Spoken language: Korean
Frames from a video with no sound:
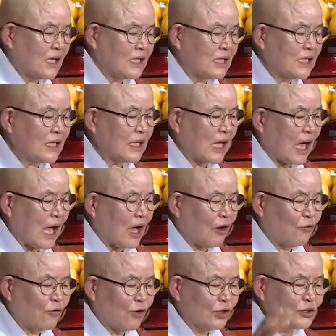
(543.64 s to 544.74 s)
이
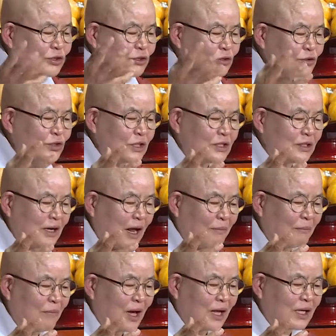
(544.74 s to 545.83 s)
원숭이를
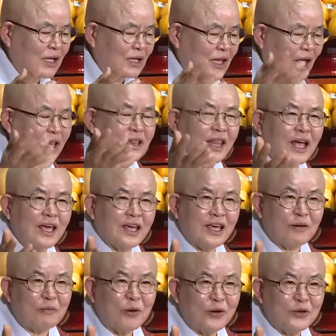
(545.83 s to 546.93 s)
한 마리
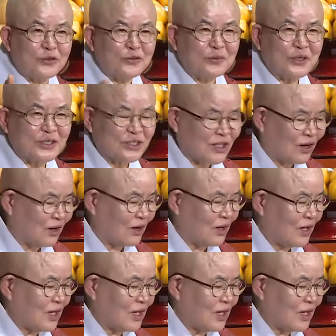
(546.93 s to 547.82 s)
난다에게 보여주면서